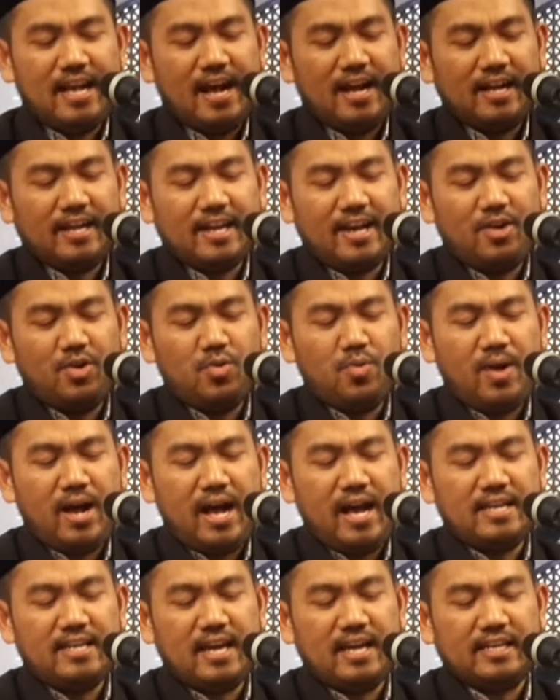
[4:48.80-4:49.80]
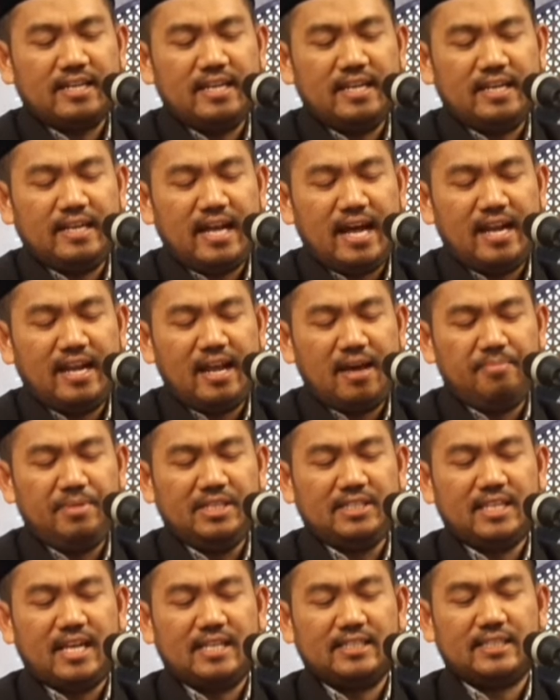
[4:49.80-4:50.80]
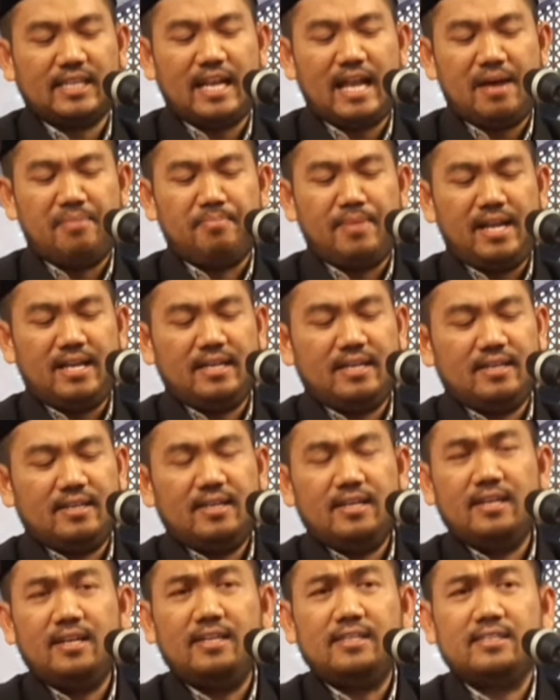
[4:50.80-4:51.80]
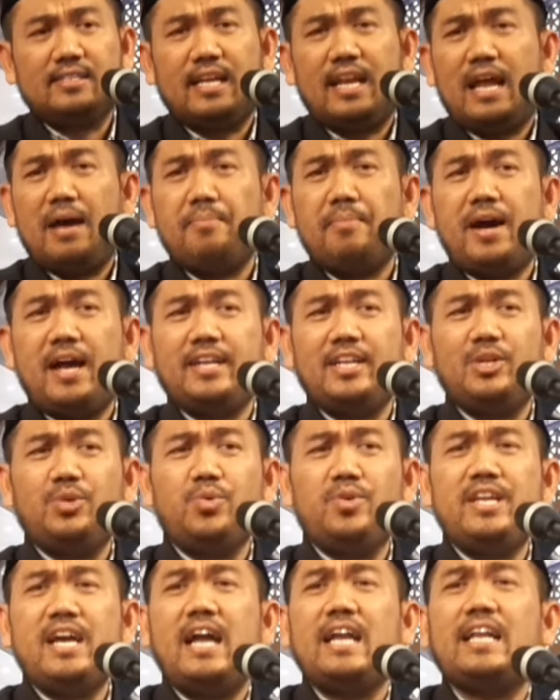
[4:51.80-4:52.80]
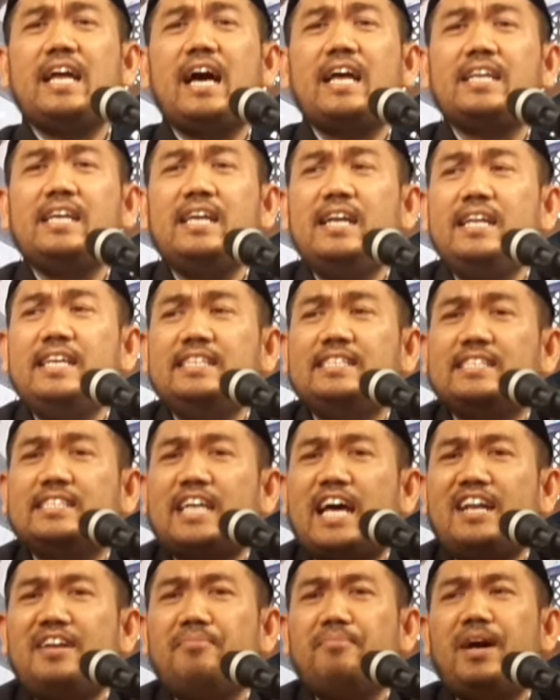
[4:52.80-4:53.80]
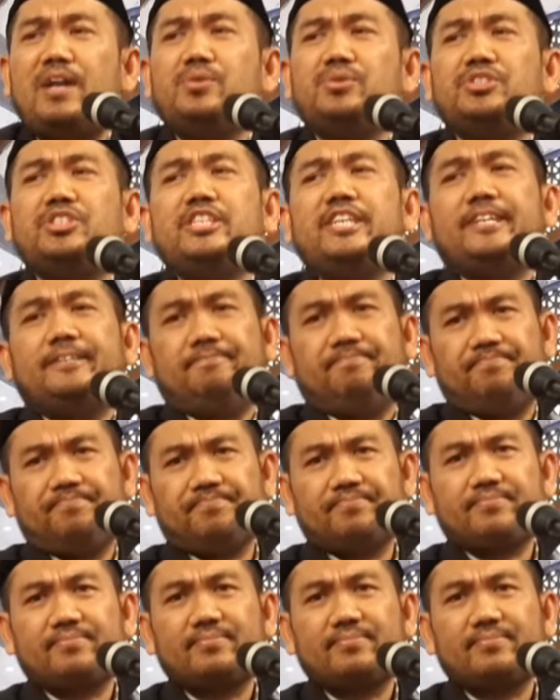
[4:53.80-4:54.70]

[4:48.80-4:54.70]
Yang kedua yang kita tidak bisa selamat selama di dunia dari lisan manusia.